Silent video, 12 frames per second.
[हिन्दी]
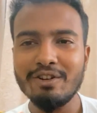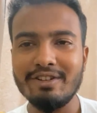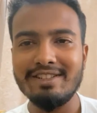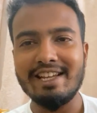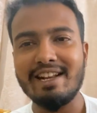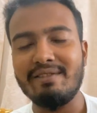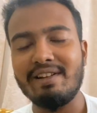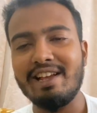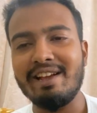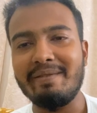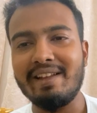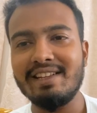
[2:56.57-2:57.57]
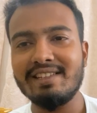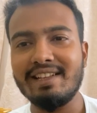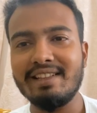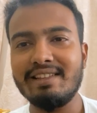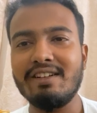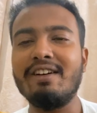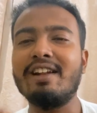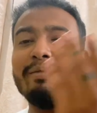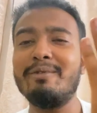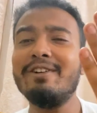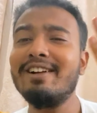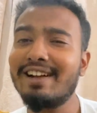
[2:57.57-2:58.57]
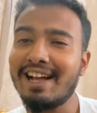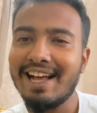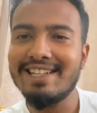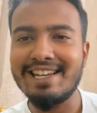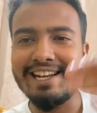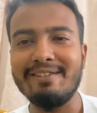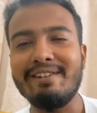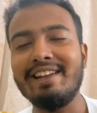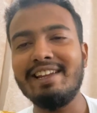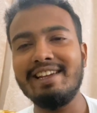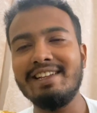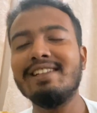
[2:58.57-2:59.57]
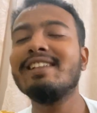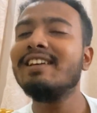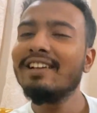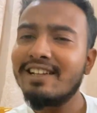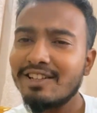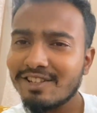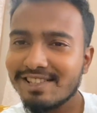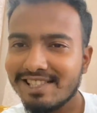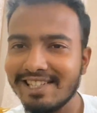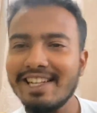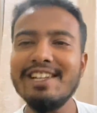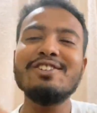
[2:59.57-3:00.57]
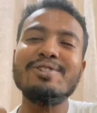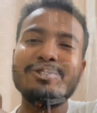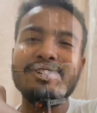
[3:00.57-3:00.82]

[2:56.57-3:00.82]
कौन जाने वाला है हमारे साथ और हम लोग कहाँ जाने वाले हैं तो चलिए शुरू